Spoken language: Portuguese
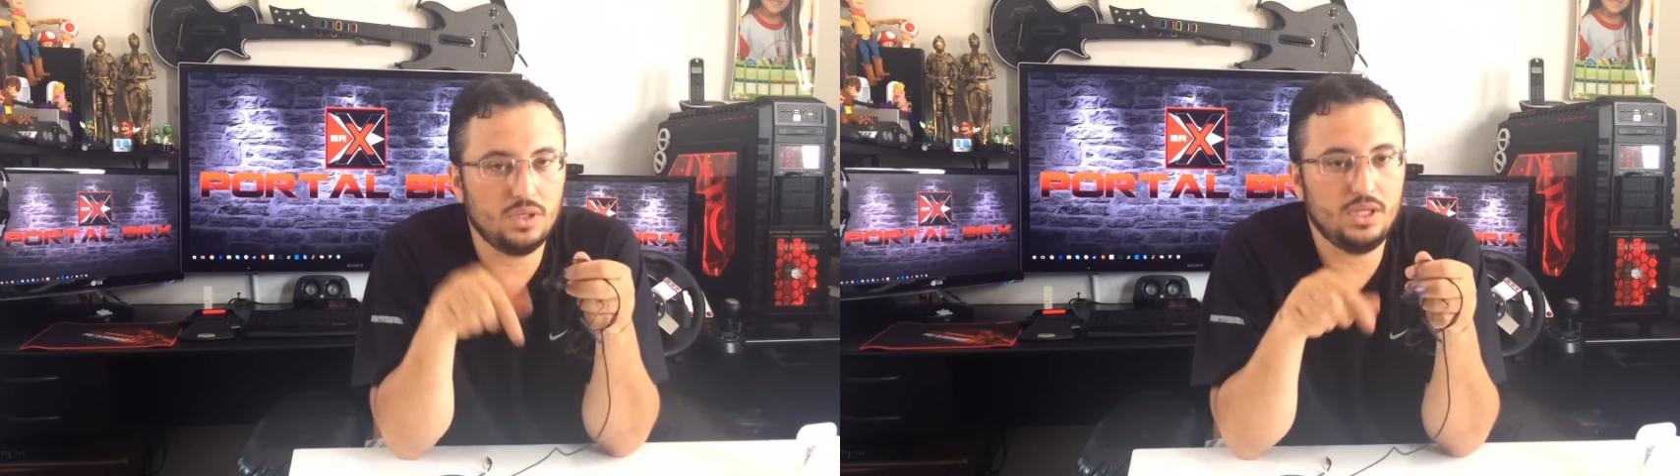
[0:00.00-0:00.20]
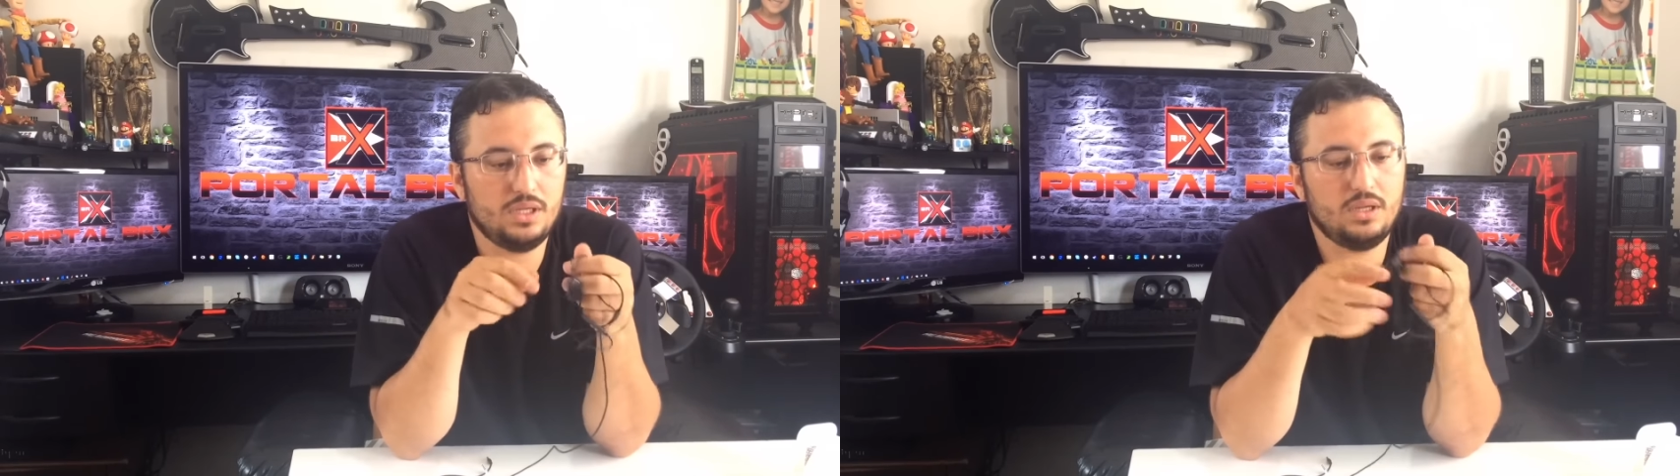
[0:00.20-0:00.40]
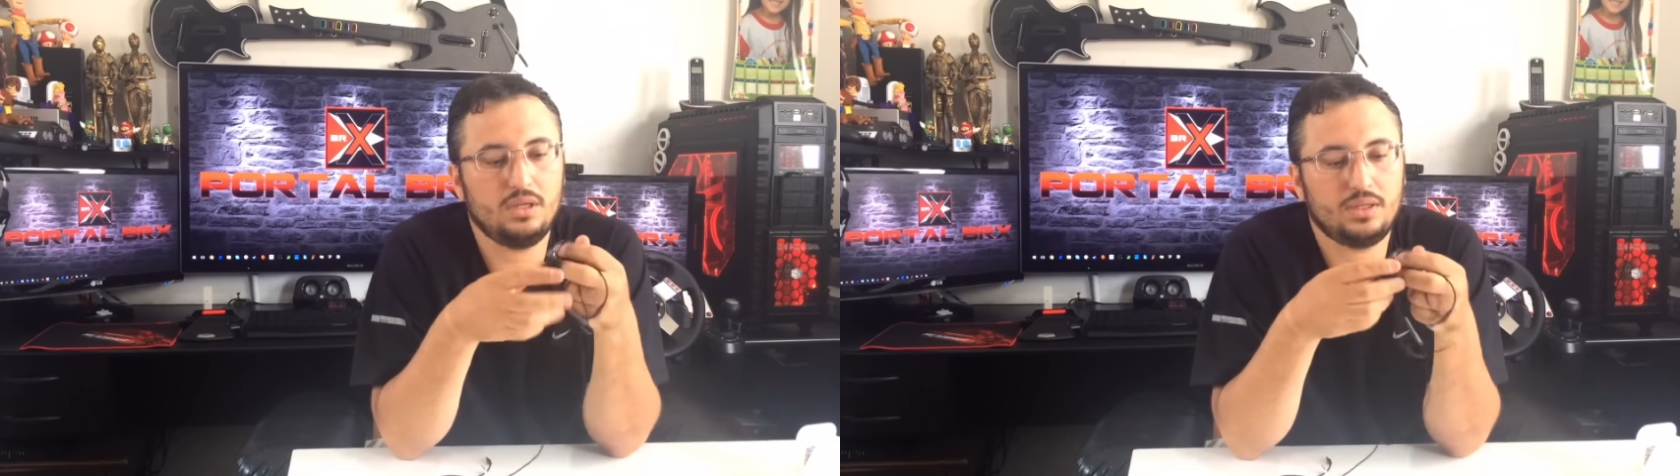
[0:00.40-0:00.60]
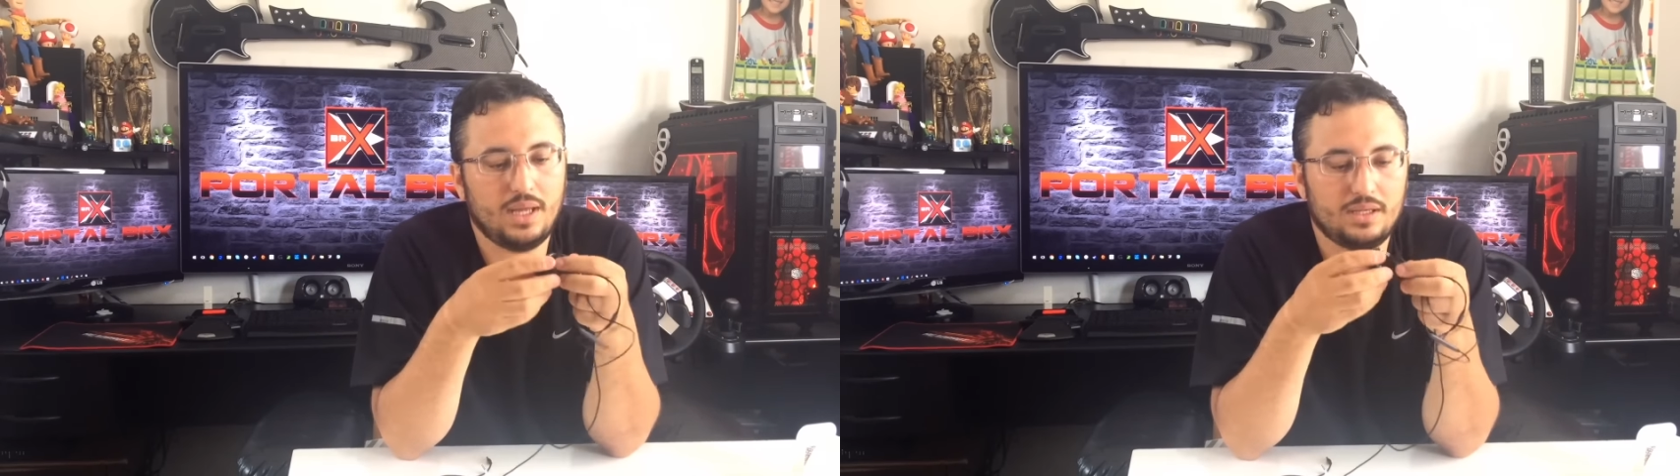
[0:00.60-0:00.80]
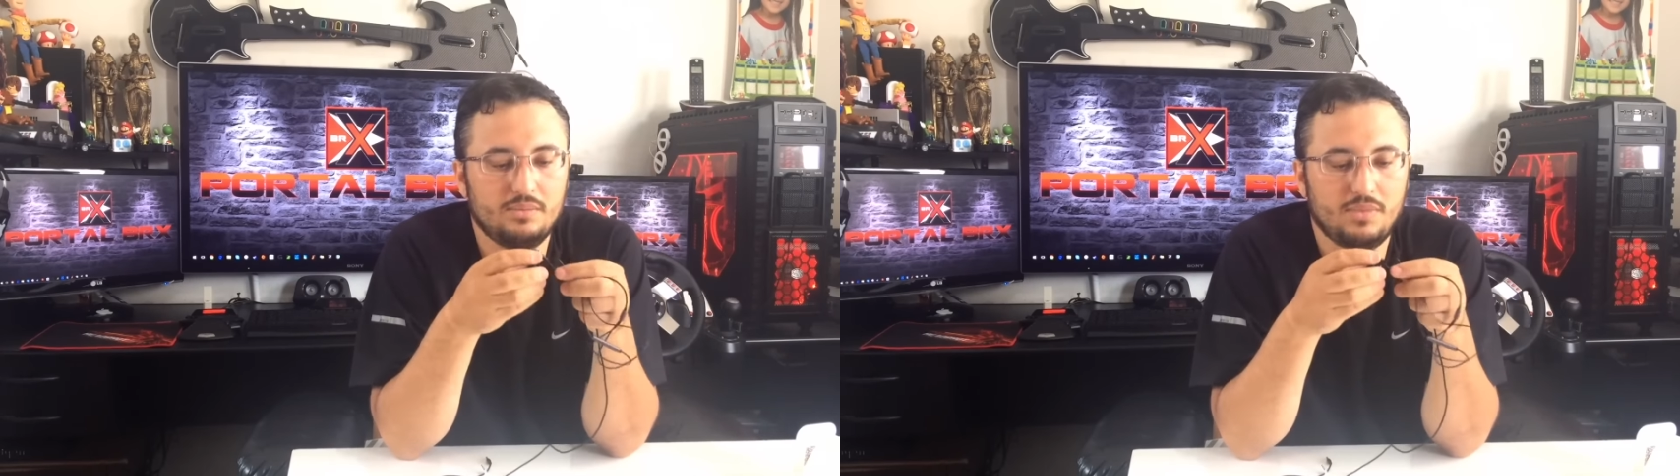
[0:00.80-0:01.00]
link que
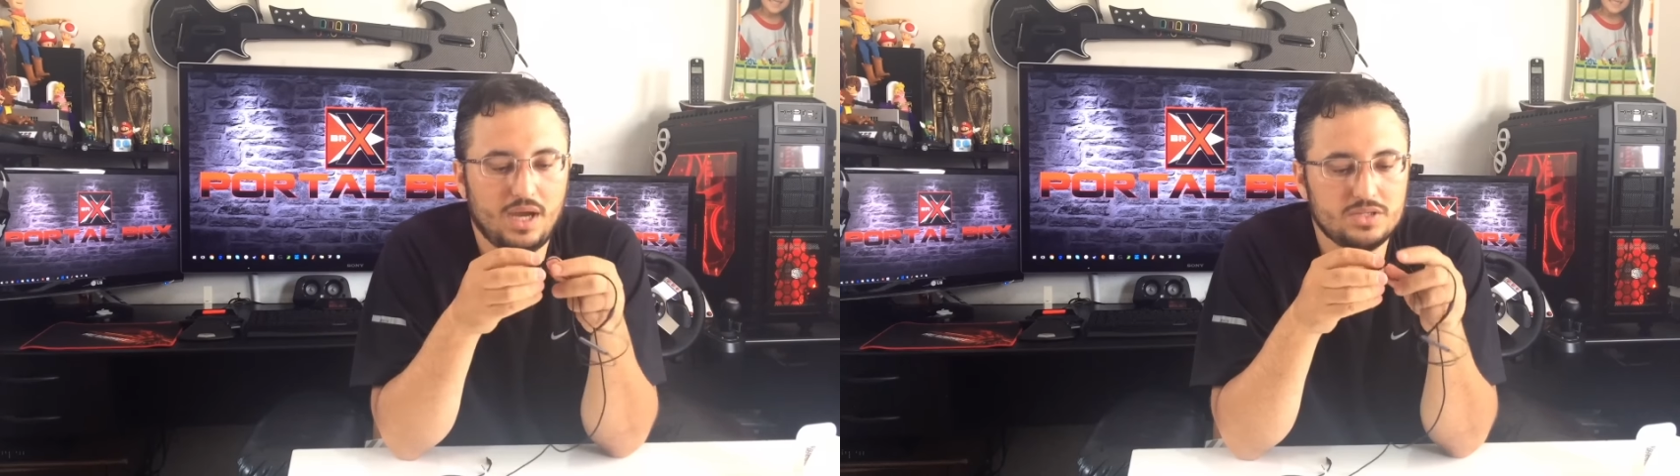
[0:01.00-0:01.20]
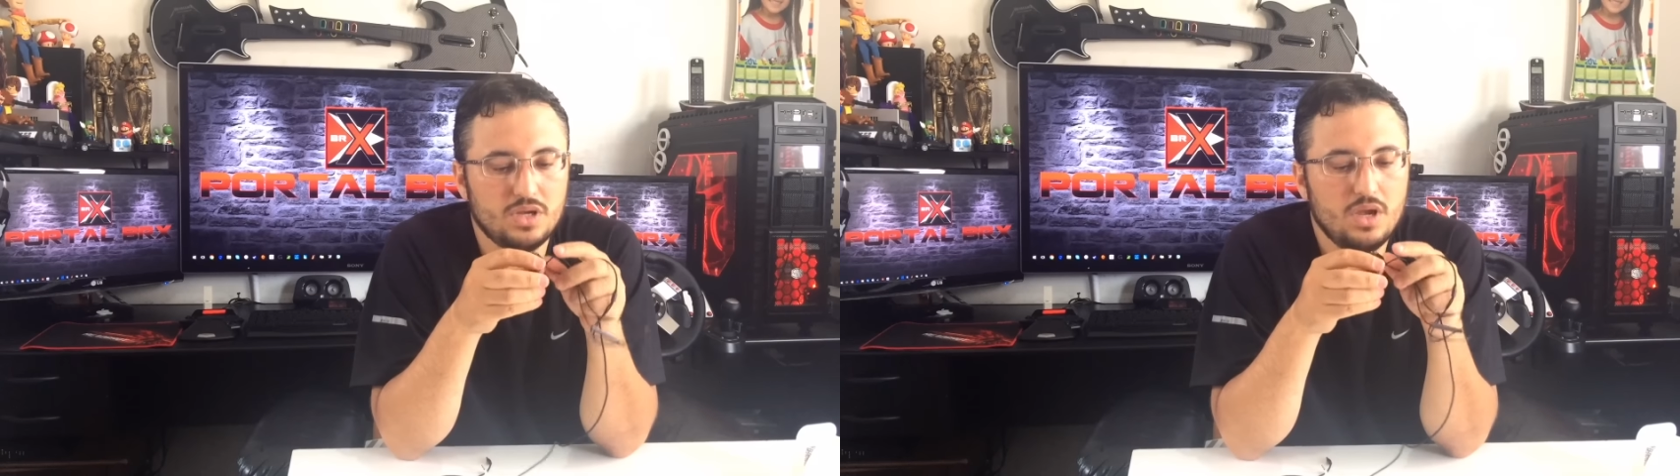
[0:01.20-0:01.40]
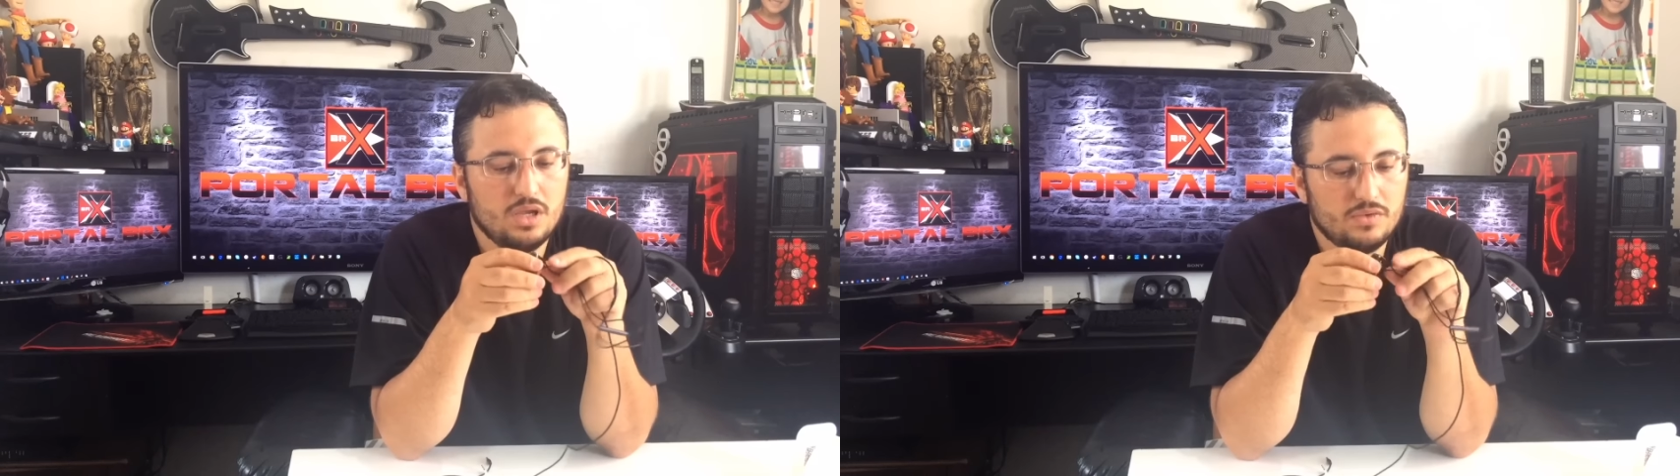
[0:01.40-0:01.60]
está aqui embaixo,